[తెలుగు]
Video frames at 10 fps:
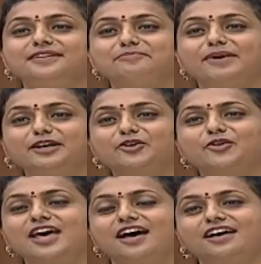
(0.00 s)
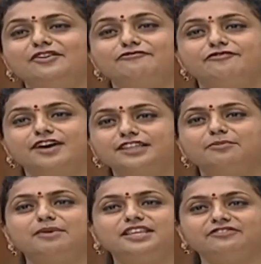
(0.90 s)
పట్టుకున్న వంద
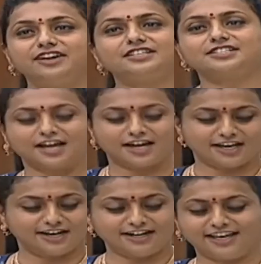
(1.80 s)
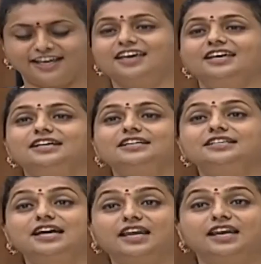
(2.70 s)
మంది వేస్ట్ గార్డుల కంటే
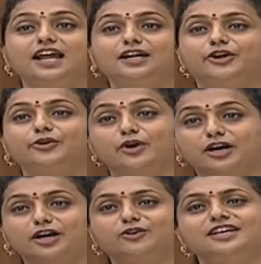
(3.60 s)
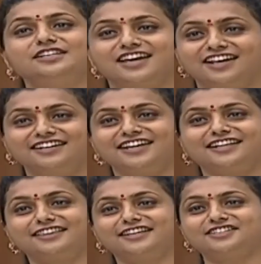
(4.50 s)
గన్ లాంటోడు ఒక్కడుంటే చాలంటారు
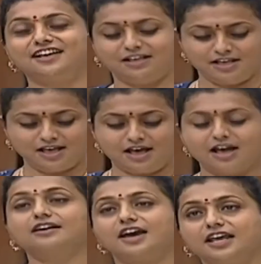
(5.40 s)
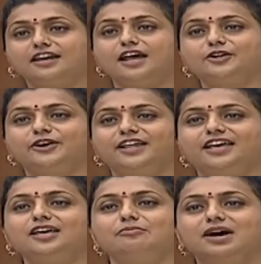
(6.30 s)
అధ్యక్ష ఆ గన్ లాంటోడే
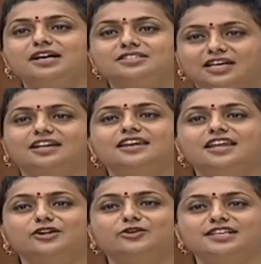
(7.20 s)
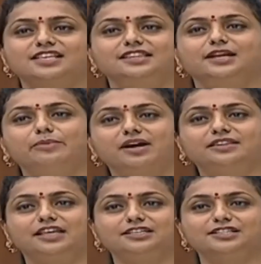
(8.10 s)
మా జగనన్నని కూడా ఈ సందర్భంగా
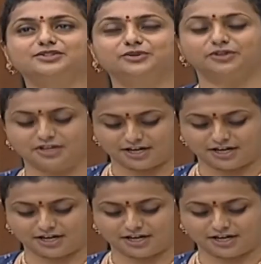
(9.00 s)
తెలియజేసుకుంటున్నాను